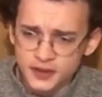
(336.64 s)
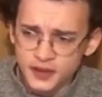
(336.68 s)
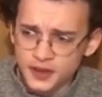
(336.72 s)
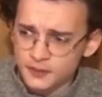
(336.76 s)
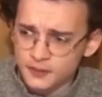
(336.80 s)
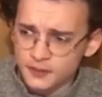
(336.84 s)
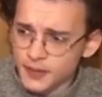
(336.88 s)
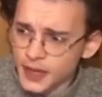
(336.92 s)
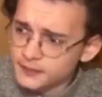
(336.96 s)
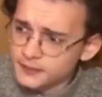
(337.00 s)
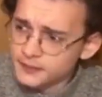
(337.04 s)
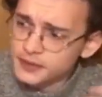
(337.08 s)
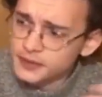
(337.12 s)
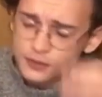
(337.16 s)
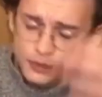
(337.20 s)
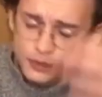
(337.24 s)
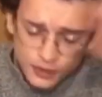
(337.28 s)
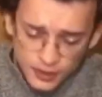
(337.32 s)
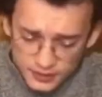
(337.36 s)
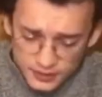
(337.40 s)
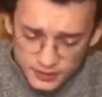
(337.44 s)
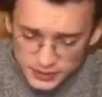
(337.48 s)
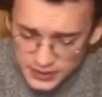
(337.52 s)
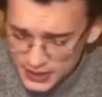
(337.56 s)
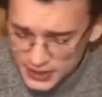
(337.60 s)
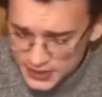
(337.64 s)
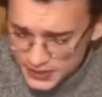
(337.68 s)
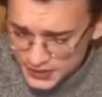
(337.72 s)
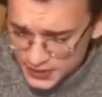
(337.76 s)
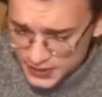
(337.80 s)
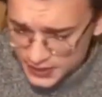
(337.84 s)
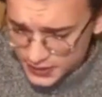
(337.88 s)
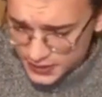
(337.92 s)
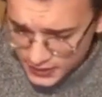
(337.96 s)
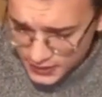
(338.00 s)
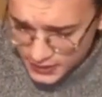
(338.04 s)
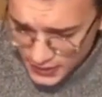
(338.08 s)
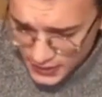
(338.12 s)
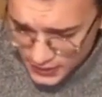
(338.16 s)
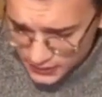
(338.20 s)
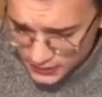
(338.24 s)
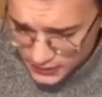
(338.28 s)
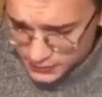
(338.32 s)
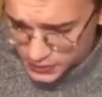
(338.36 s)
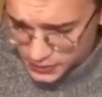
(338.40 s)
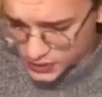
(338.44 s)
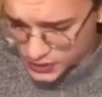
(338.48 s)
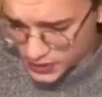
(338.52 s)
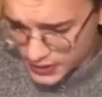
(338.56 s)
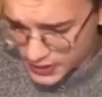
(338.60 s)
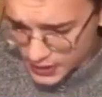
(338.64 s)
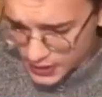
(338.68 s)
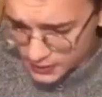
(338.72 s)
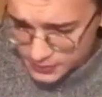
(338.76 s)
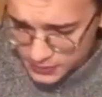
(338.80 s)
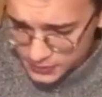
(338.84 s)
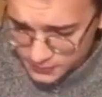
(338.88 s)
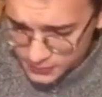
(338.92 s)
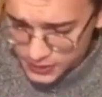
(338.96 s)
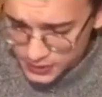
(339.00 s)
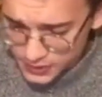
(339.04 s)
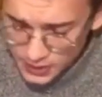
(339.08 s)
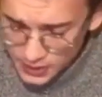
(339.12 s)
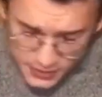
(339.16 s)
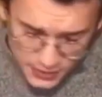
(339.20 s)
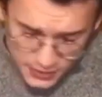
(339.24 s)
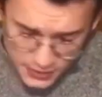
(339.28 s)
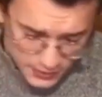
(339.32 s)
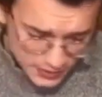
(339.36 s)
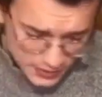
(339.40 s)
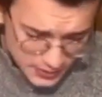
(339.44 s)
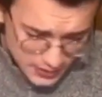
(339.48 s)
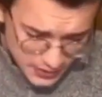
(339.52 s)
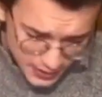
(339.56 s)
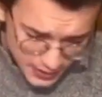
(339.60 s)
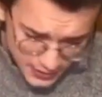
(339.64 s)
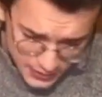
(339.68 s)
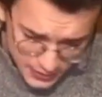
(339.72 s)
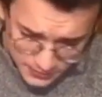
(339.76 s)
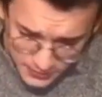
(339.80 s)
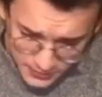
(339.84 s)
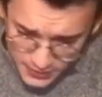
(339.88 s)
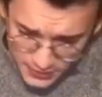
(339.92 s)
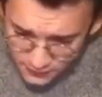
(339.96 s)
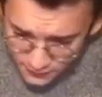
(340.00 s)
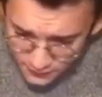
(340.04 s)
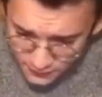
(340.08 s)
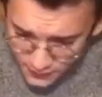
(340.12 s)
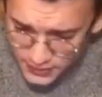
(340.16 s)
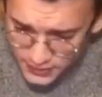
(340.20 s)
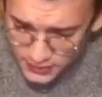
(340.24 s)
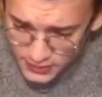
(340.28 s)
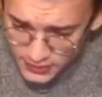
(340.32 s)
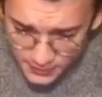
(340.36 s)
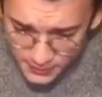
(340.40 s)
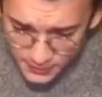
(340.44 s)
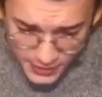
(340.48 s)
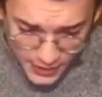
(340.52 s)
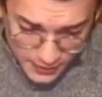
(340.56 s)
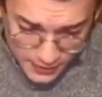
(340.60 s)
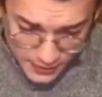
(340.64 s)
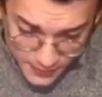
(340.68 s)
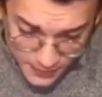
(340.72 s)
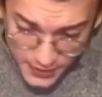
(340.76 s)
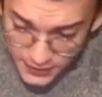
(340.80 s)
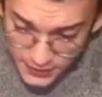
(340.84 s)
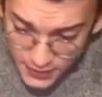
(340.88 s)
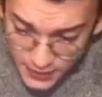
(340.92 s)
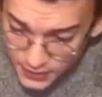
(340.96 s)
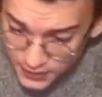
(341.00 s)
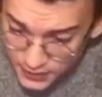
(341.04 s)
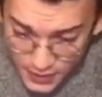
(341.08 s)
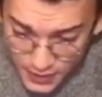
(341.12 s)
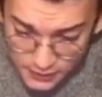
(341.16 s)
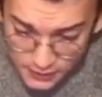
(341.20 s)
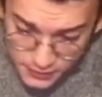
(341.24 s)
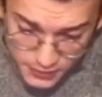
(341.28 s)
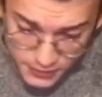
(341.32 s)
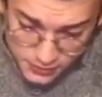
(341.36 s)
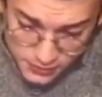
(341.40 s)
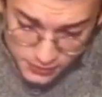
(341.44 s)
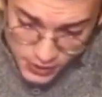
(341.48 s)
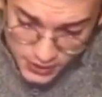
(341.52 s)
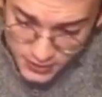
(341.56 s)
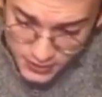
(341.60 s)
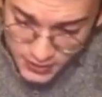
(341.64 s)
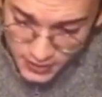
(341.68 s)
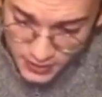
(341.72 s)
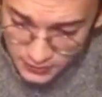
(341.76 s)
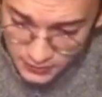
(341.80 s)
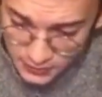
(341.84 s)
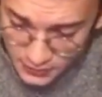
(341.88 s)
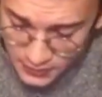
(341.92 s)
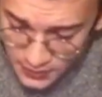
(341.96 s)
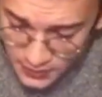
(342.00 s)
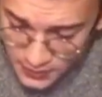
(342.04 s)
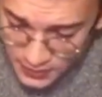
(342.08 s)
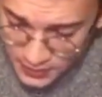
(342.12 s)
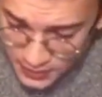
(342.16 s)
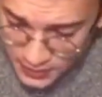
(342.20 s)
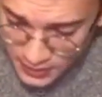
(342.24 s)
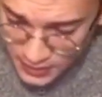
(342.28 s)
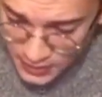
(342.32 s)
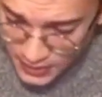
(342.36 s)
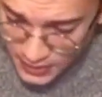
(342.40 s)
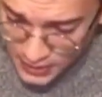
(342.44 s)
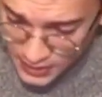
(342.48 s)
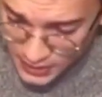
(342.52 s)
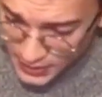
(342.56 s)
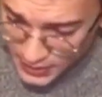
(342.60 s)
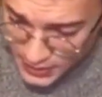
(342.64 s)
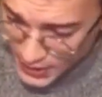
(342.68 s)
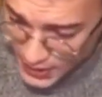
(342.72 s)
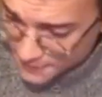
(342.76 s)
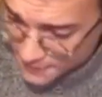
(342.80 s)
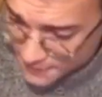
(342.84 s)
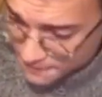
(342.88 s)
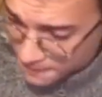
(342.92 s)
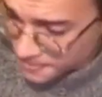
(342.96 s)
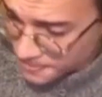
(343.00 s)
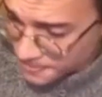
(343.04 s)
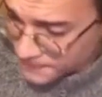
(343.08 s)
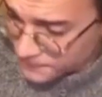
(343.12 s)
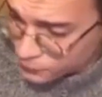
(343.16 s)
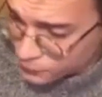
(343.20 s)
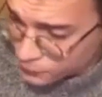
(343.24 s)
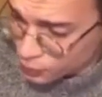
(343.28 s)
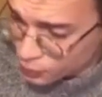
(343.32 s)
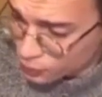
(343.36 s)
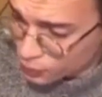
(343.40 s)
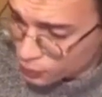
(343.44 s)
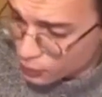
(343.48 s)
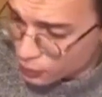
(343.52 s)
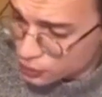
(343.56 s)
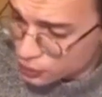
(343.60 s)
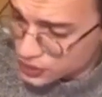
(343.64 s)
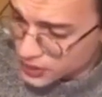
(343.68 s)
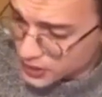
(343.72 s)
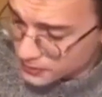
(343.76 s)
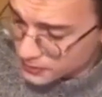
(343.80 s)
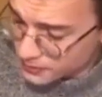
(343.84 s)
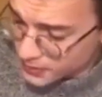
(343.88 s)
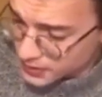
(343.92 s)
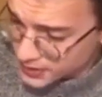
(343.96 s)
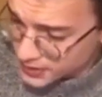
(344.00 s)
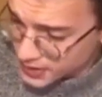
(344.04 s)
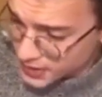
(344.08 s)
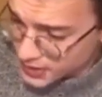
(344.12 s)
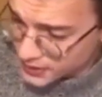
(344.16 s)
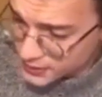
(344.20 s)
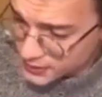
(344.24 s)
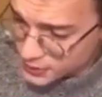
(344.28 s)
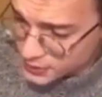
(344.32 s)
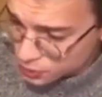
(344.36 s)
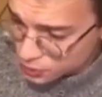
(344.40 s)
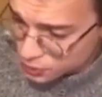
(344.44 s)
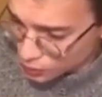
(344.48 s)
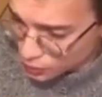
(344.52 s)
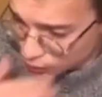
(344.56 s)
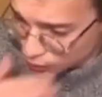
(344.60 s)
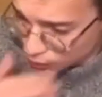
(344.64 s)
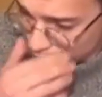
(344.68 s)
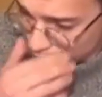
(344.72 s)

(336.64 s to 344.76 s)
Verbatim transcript: Ben bilmiyorum yani tersine denk geldi mi şey yaptım mı? Tabii ki illaki belki vardır ama yani ben denk gelmedim şahsen. Yani bu görüşlerin materyalist olduğu,